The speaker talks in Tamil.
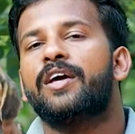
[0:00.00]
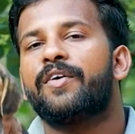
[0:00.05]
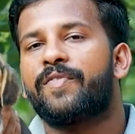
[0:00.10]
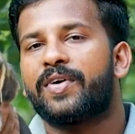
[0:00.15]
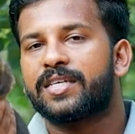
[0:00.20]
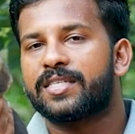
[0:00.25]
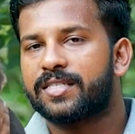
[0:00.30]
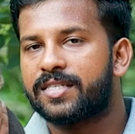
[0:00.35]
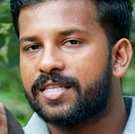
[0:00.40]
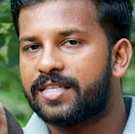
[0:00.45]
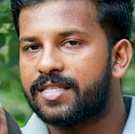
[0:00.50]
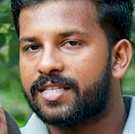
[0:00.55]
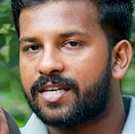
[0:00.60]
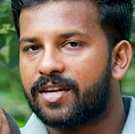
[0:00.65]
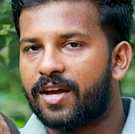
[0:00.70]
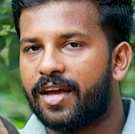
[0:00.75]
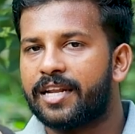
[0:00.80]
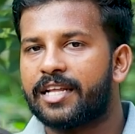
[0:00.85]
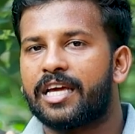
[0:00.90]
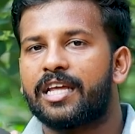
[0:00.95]
ஃபஸ்ட்டு இந்த
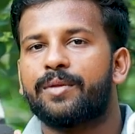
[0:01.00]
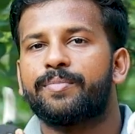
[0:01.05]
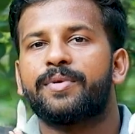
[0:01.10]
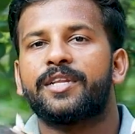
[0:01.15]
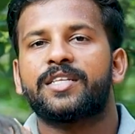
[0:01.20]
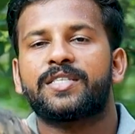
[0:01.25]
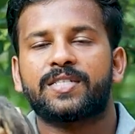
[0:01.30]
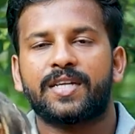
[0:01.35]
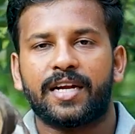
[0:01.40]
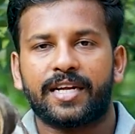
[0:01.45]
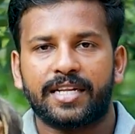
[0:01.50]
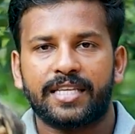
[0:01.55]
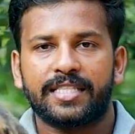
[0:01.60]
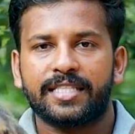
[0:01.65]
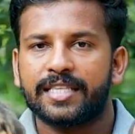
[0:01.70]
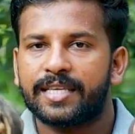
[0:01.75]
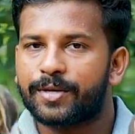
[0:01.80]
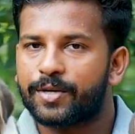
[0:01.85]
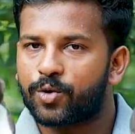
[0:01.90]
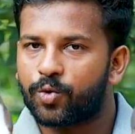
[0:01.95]
ராயல் கேன் மினி ஸ்டார்டர்
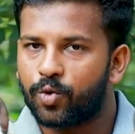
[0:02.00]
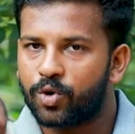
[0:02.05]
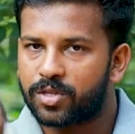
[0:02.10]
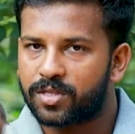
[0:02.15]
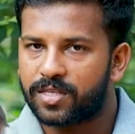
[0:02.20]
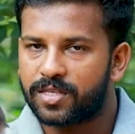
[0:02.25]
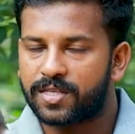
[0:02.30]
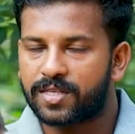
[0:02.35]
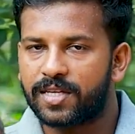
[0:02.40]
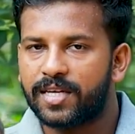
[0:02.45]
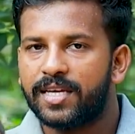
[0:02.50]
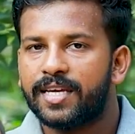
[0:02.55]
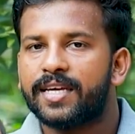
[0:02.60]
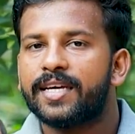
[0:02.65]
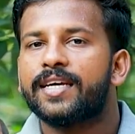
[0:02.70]
இது கொடுத்துட்டு